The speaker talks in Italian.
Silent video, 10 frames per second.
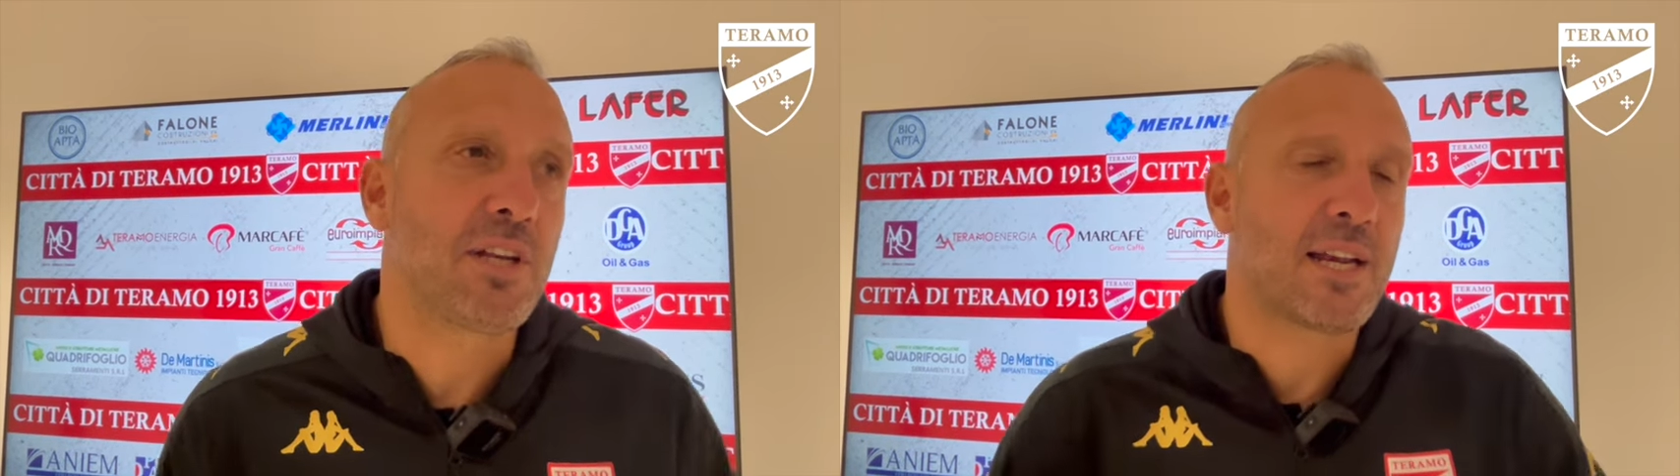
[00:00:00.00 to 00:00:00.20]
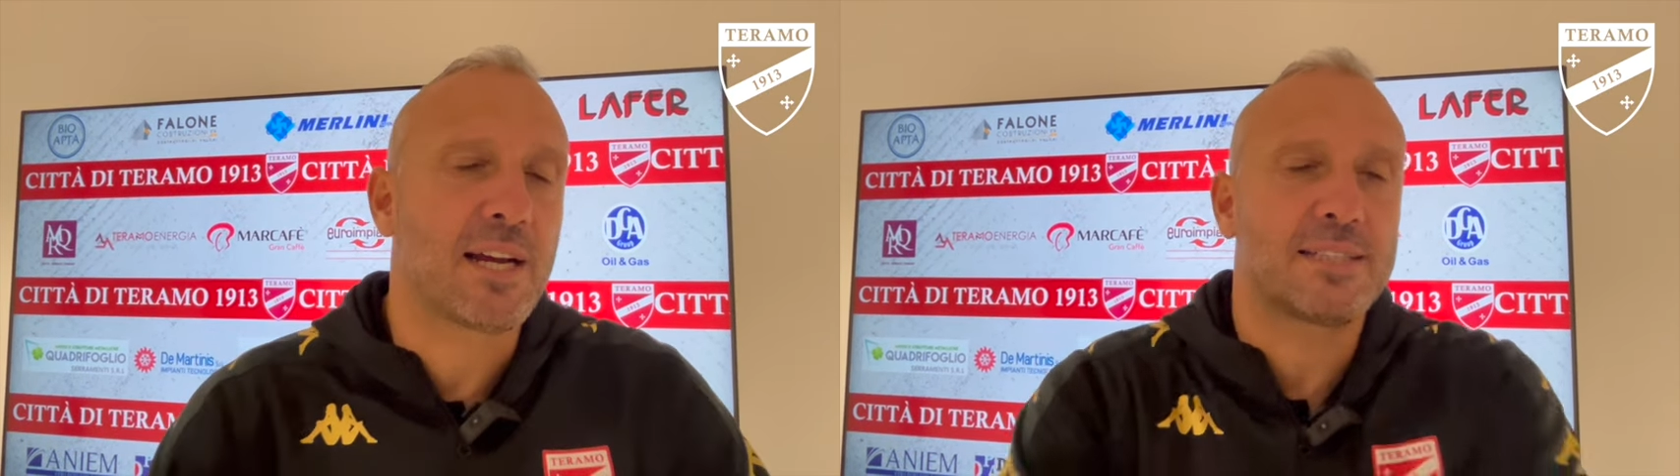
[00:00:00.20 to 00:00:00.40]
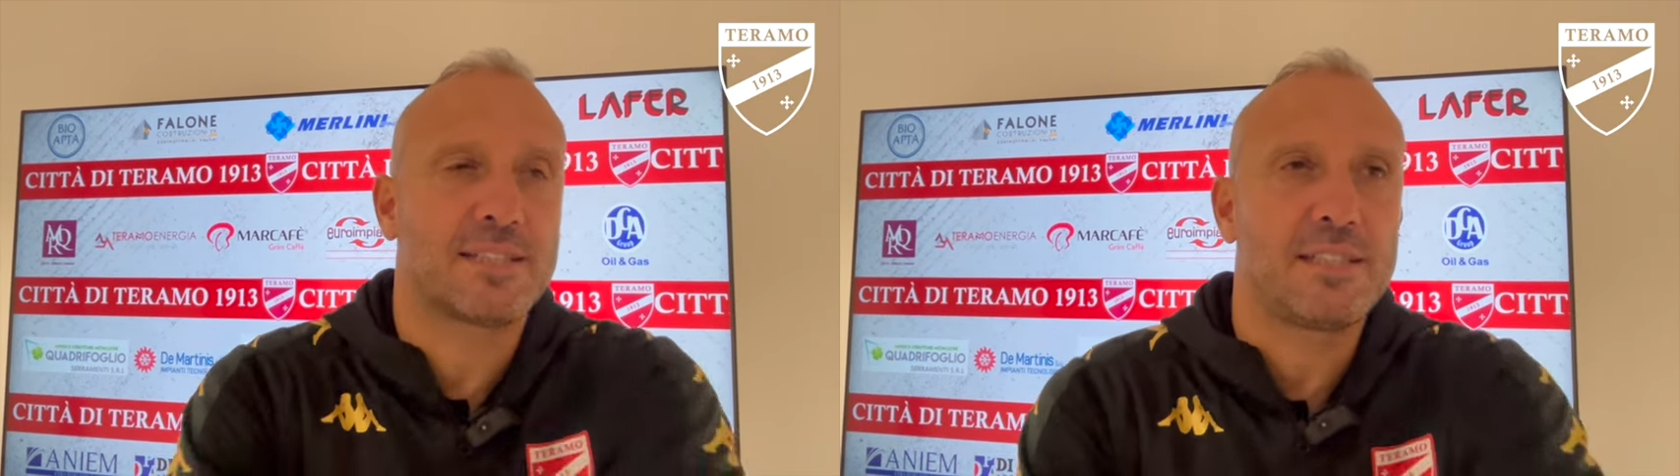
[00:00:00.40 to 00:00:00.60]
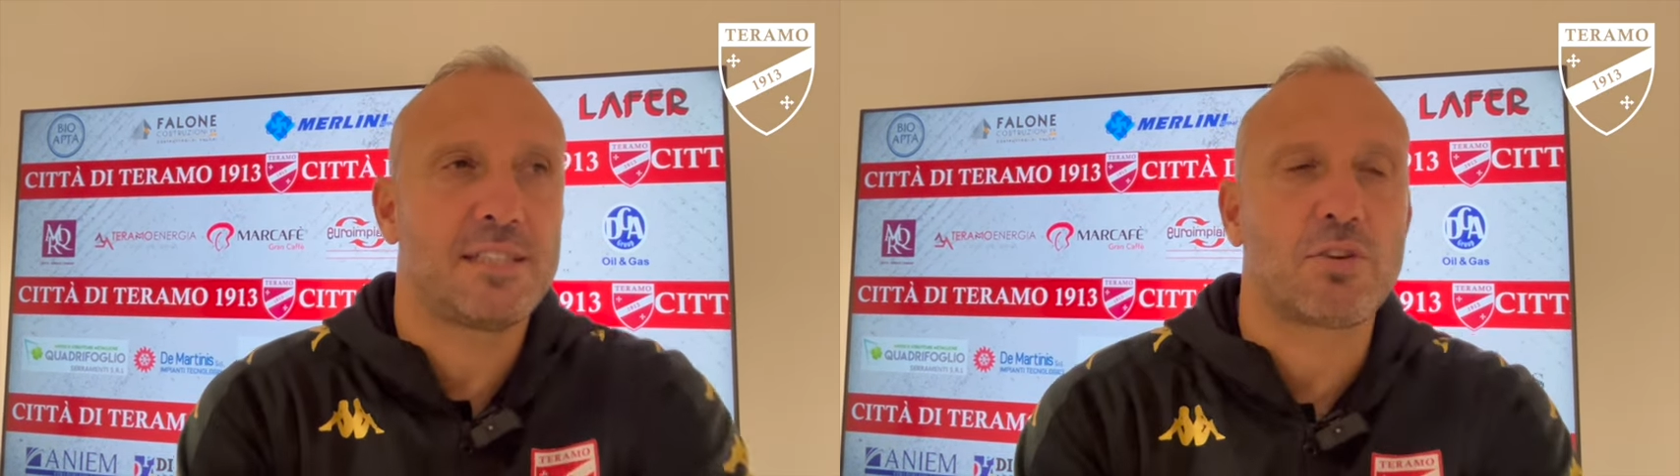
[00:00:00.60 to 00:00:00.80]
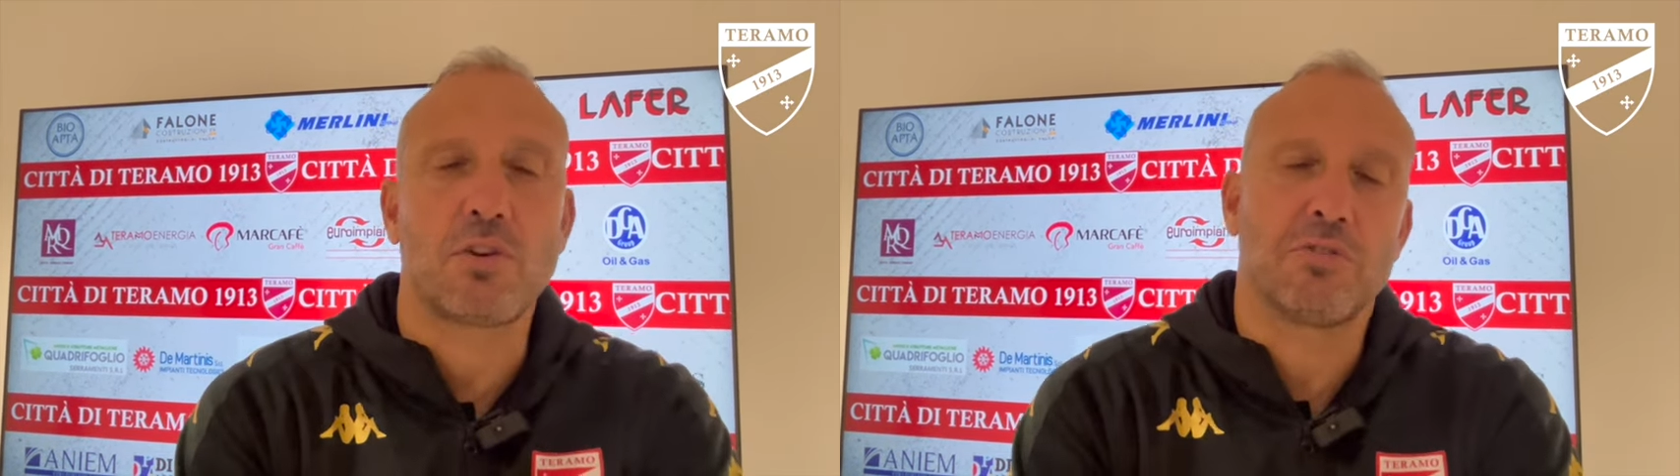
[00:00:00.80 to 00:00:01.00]
dei ragazzi
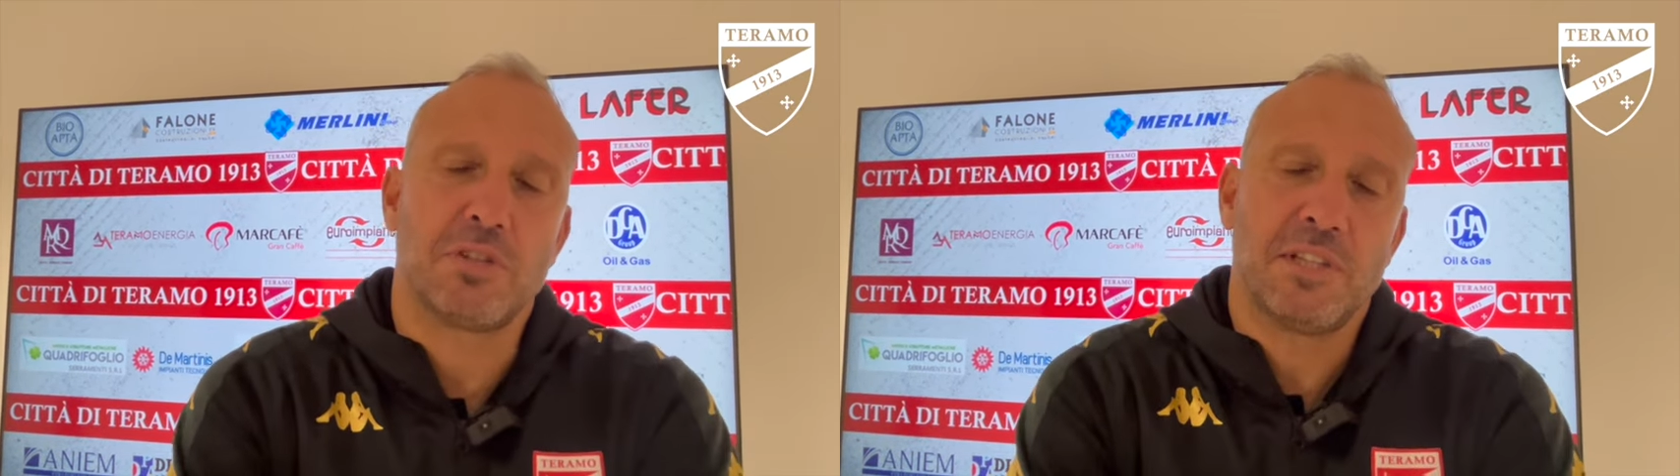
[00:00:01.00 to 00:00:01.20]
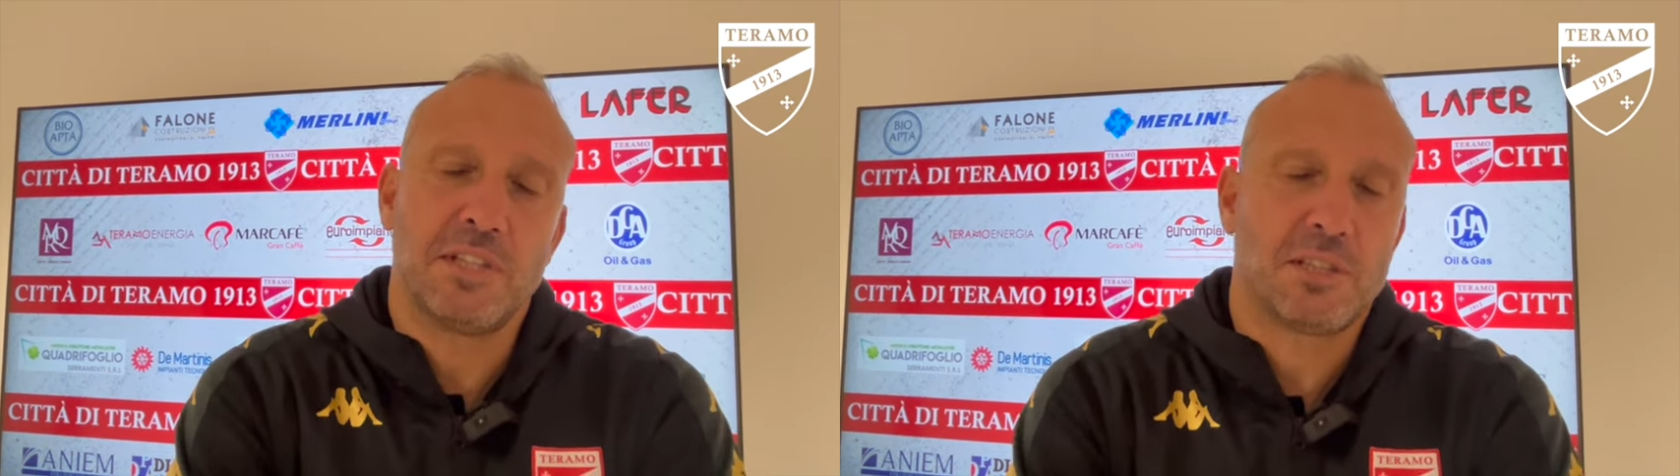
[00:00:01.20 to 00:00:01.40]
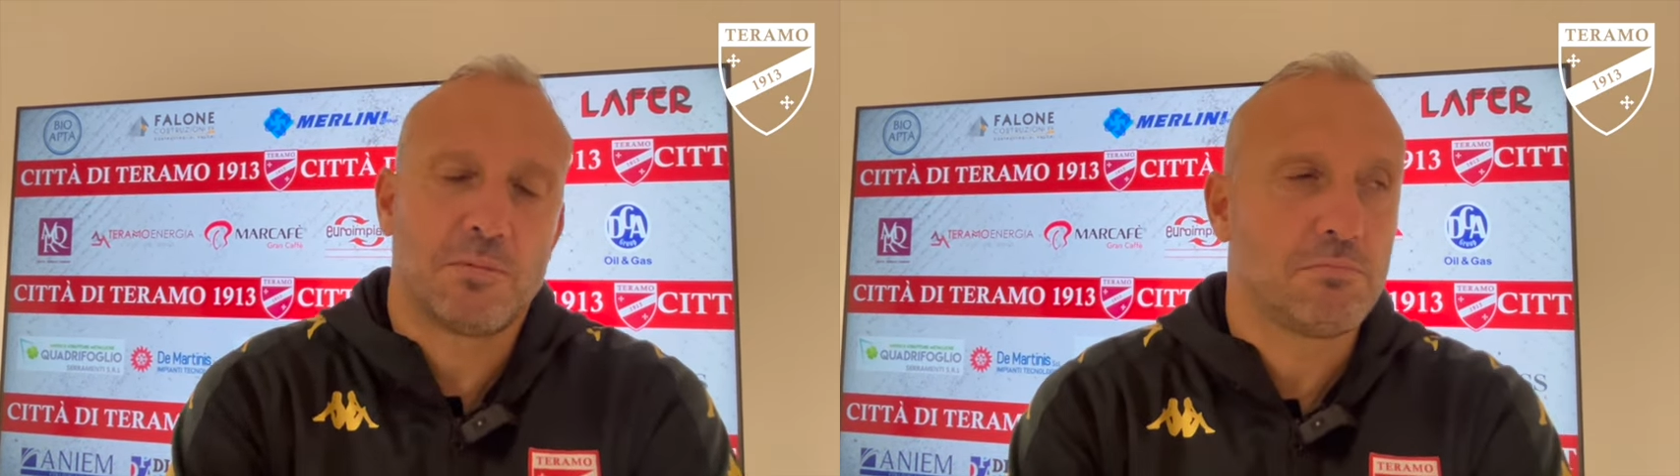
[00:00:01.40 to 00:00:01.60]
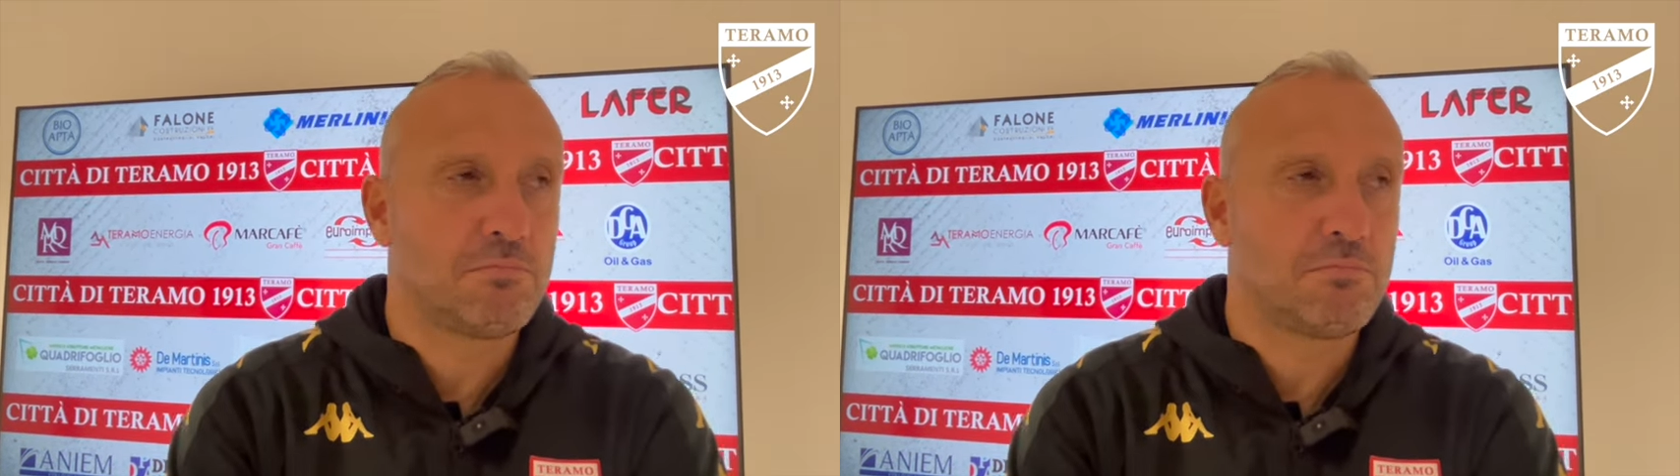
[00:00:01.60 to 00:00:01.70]
sono contentissimo